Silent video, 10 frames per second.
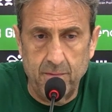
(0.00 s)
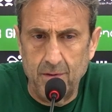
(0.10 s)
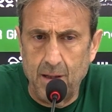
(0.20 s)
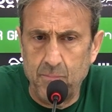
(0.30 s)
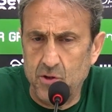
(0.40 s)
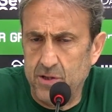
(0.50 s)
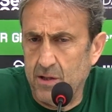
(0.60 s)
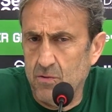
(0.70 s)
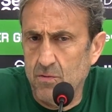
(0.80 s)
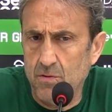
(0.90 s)

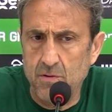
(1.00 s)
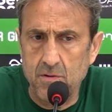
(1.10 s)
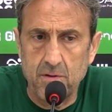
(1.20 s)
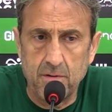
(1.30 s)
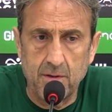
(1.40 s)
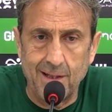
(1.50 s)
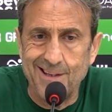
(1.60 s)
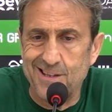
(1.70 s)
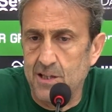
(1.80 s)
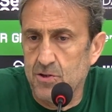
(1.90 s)
aportar un
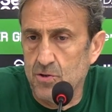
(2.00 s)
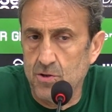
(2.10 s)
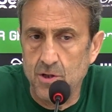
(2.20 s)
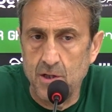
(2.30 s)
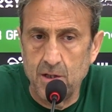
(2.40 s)
quinteto